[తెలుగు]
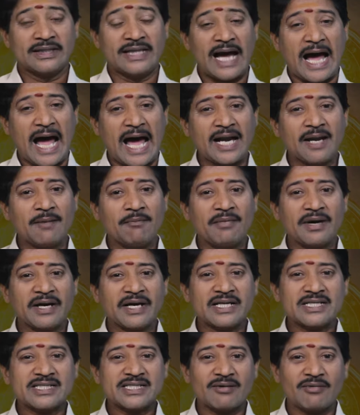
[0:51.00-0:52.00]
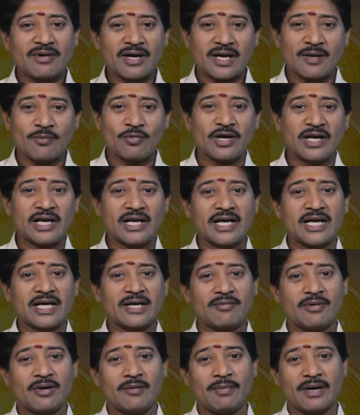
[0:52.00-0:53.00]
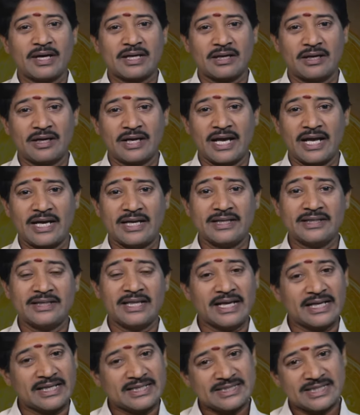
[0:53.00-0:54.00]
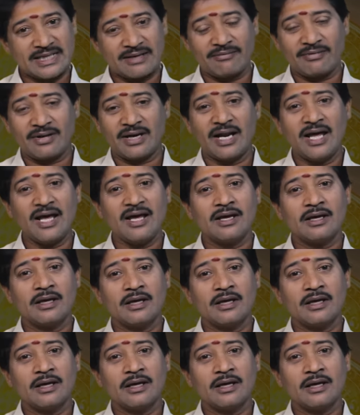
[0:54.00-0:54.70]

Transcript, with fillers: దానిమ్మ గింజ వర్ణము కలిగినటువంటి బట్టలు కానీ ధరించడం వల్ల